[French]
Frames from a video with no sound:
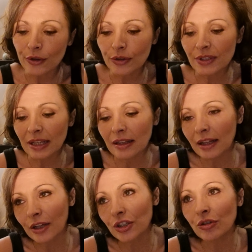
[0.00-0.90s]
cette
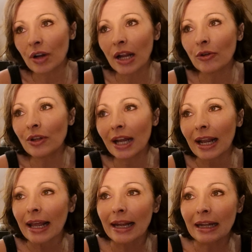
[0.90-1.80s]
énergie de la Lune,
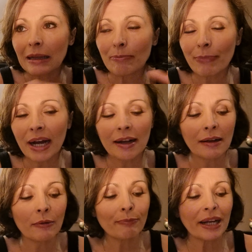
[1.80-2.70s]
elle n'est
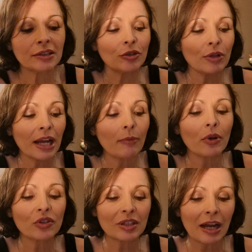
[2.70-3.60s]
pas
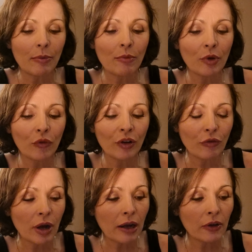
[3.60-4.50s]
particulièrement stable, mais on va
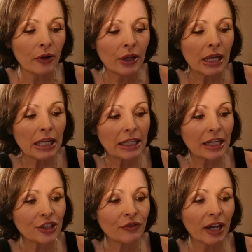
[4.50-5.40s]
voir
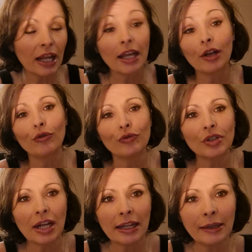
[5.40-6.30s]
l'énergie vers laquelle
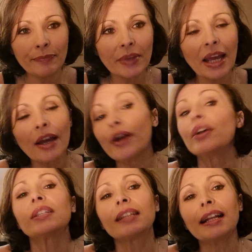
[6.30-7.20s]
vous allez.
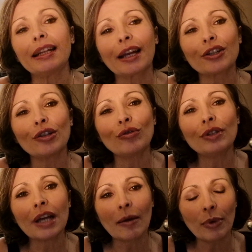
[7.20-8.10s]
c'est l'énergie du
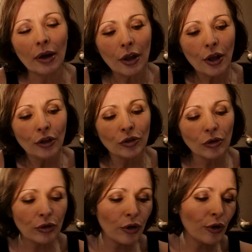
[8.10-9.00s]
diable.
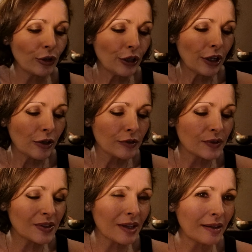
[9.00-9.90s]
Donc,
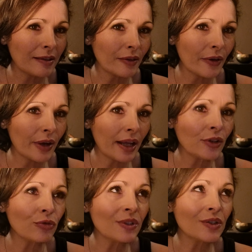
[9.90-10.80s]
cette euh,
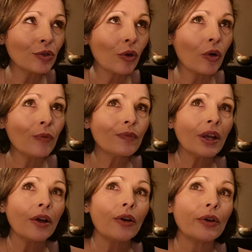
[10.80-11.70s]
intuition,
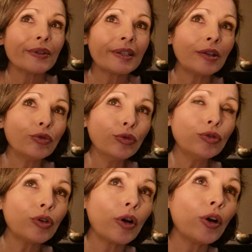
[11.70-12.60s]
euh, ces
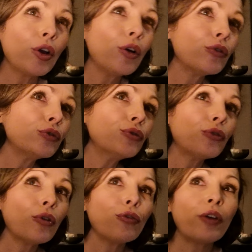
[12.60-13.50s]
doutes euh, vous
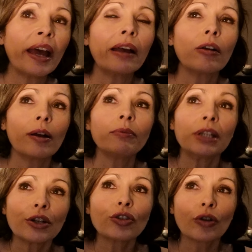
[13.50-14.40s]
font faire quand même
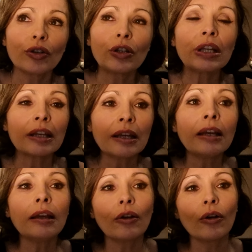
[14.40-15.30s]
des choses
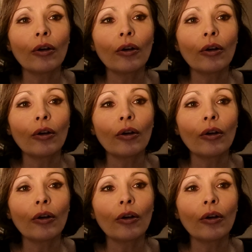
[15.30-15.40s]
qui